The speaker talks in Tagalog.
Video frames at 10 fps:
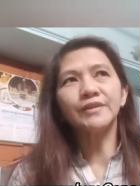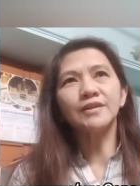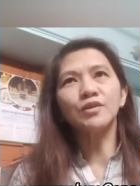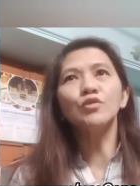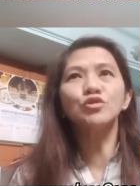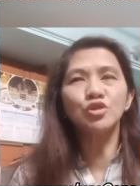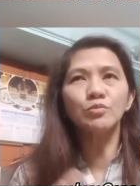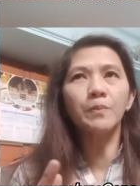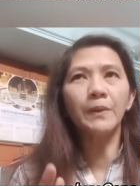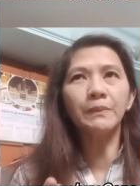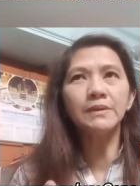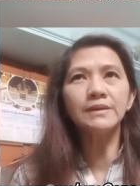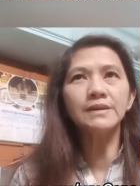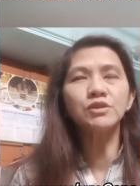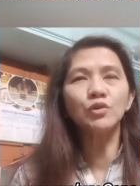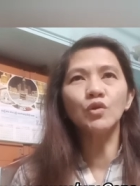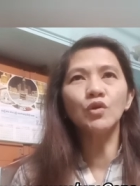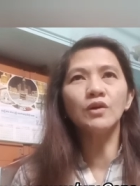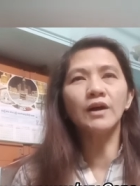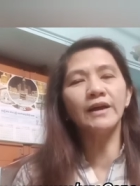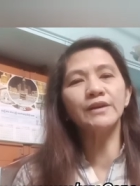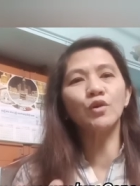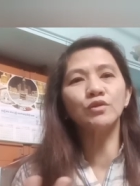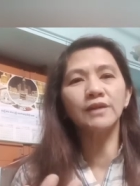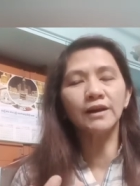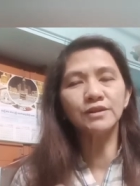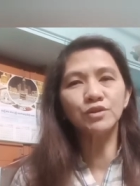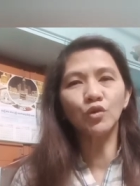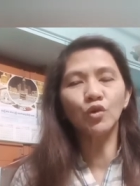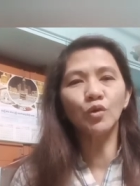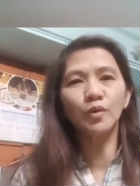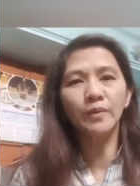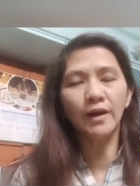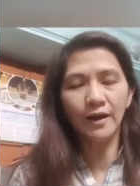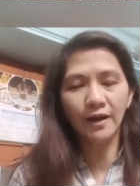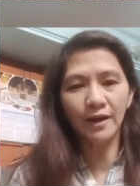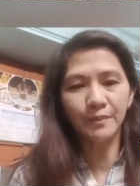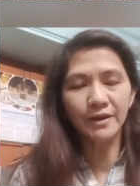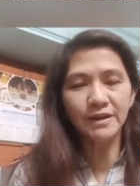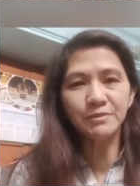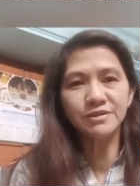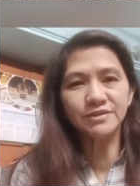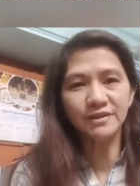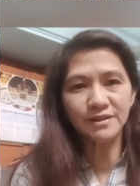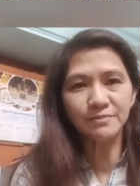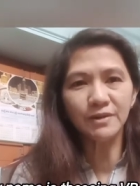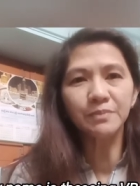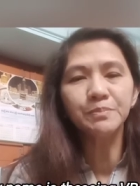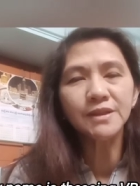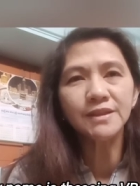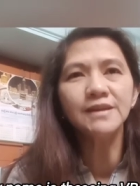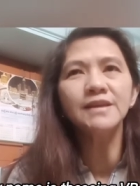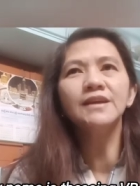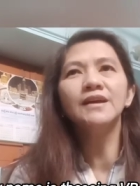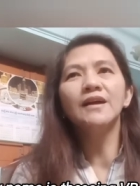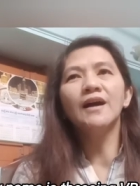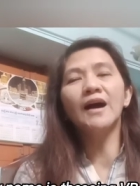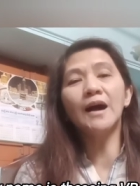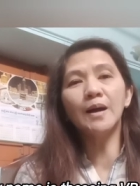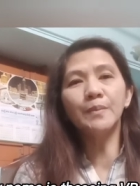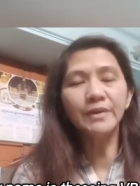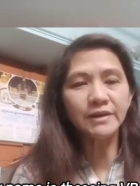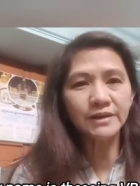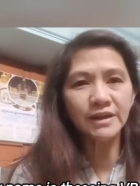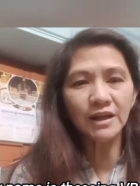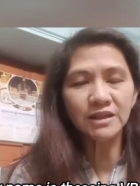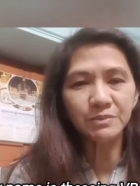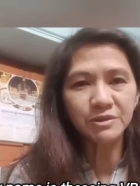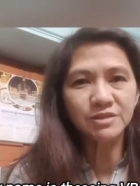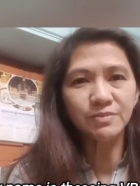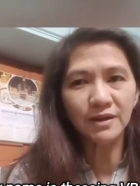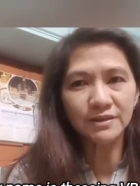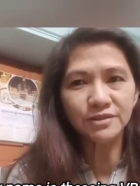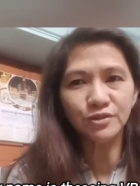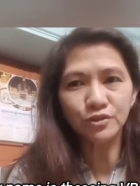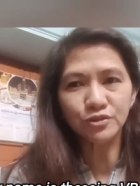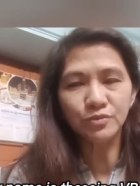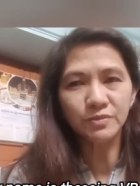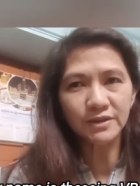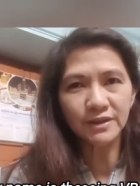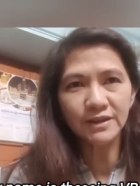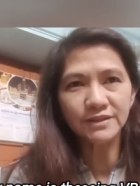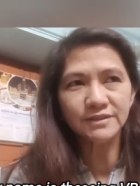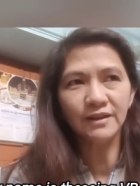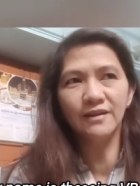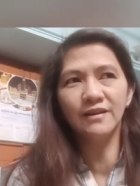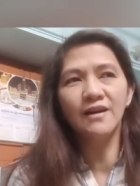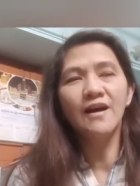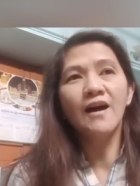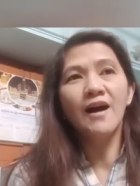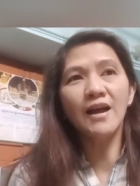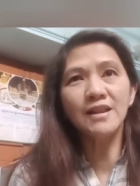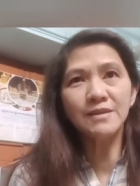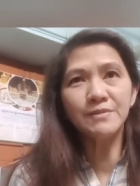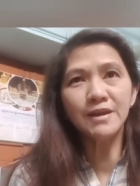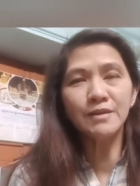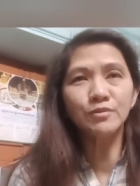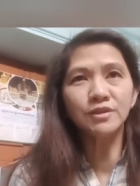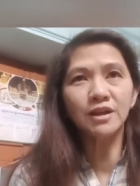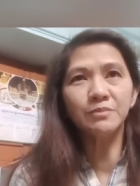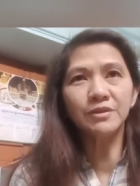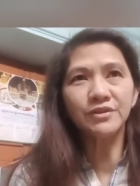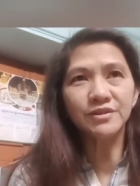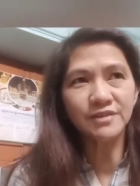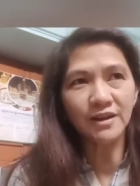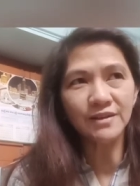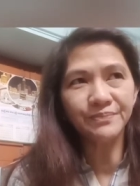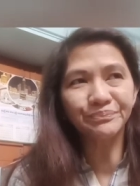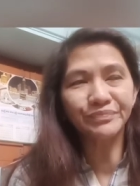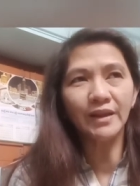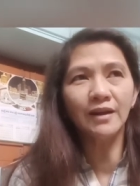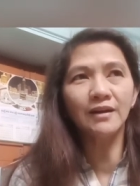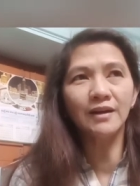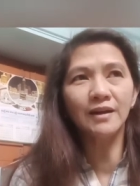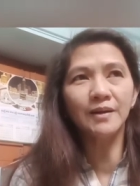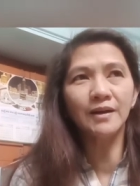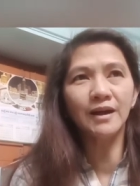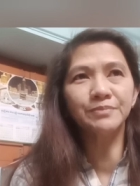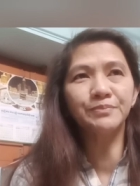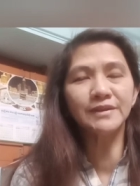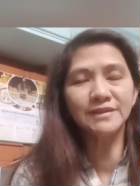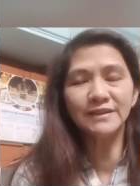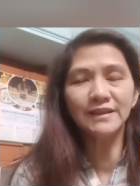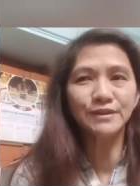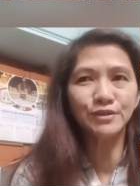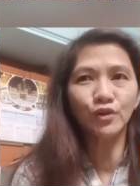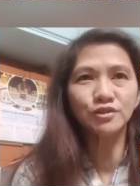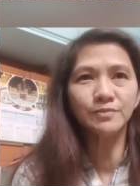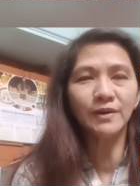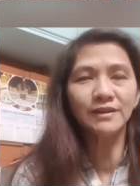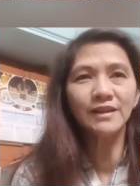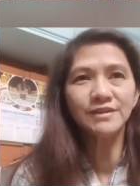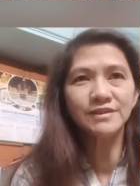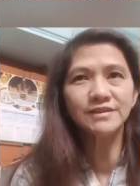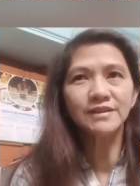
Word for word: kung gusto niyo magpabili rito ay kontakin niyo ko. Uh, my name is Tasing Vlog BD. Uh, my real name is Marges Cruz Dominguez. Uh, I living in Montalban, Rizal. Uh, at present nandito ako sa Bangladesh.